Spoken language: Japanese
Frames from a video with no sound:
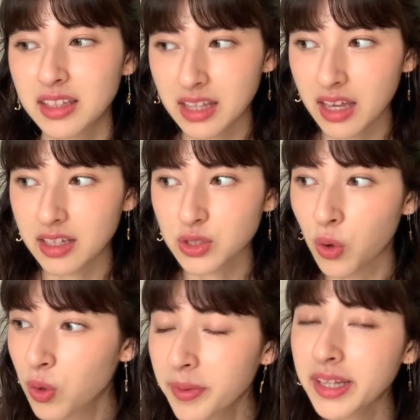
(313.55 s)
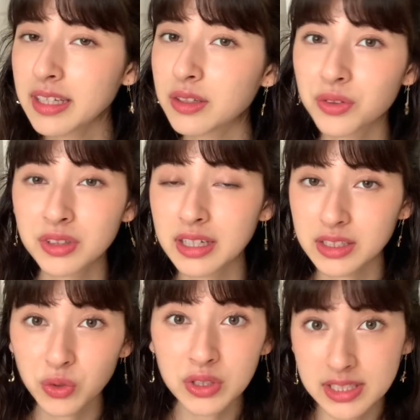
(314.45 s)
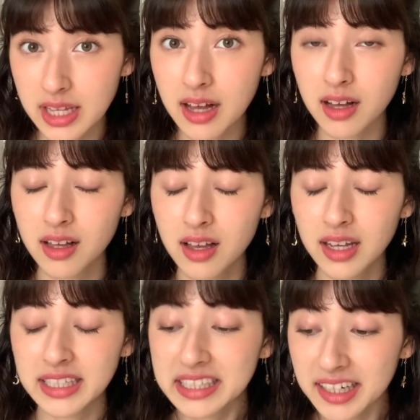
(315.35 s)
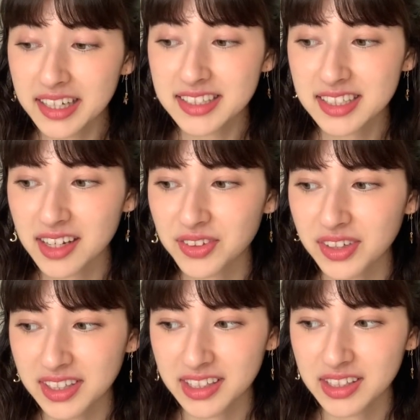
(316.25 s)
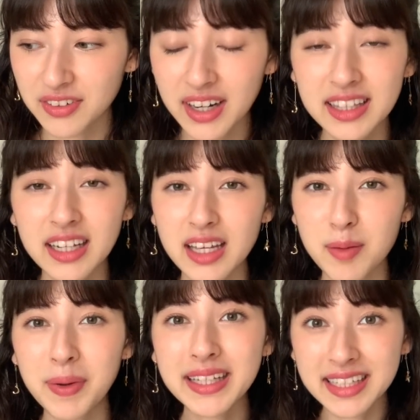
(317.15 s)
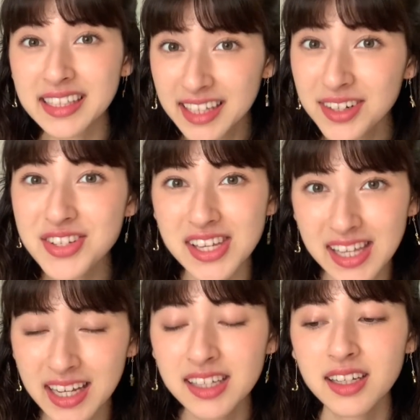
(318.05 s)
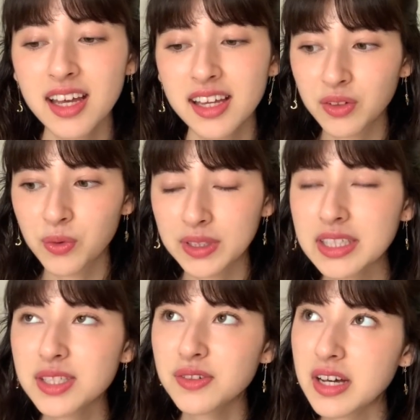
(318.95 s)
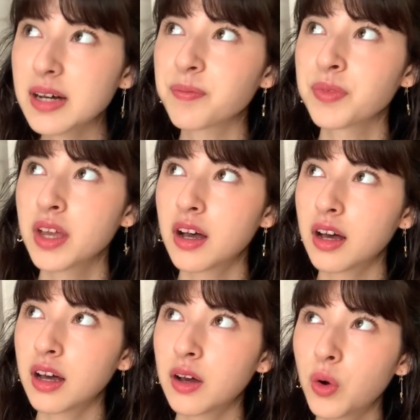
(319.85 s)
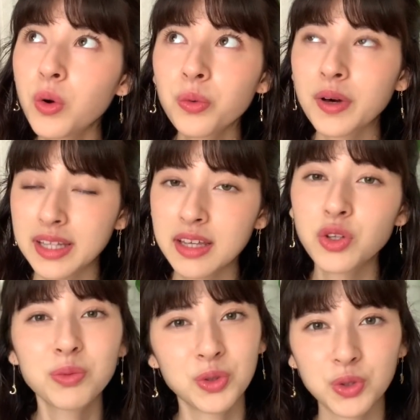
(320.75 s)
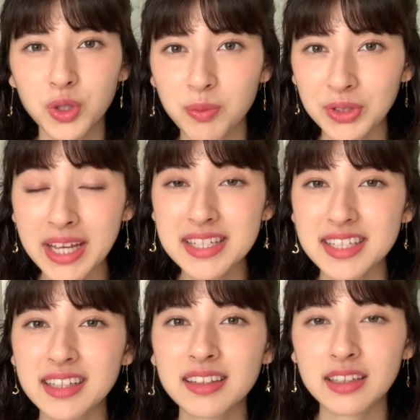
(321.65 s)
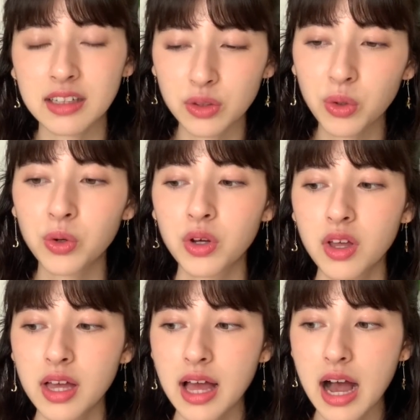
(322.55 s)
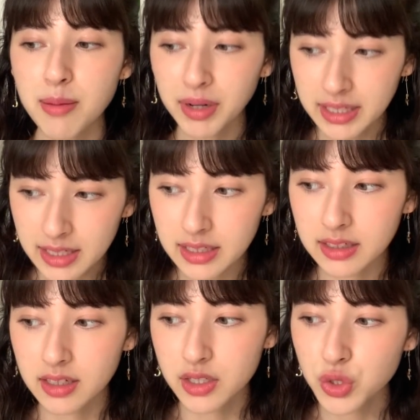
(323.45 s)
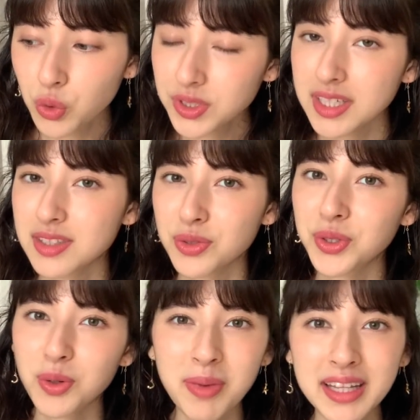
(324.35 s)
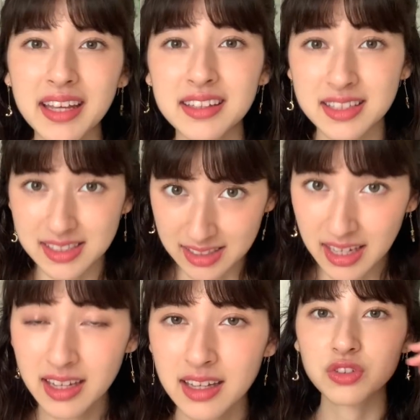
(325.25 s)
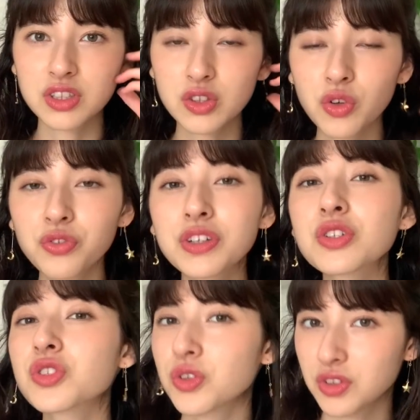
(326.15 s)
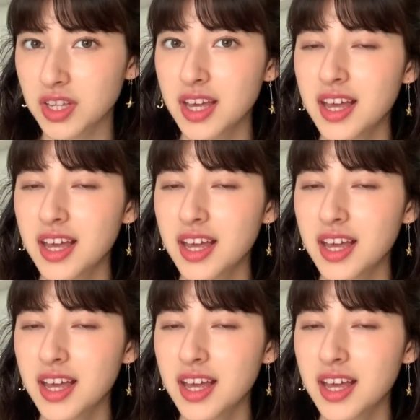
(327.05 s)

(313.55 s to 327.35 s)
でそこまでいろんな人にさ1ヶ月間の間に言われたらやっぱり気になるじゃないあの私はあ本はね読むのとても大好きなんだけどあまり小説を読まないんですねノンフィクション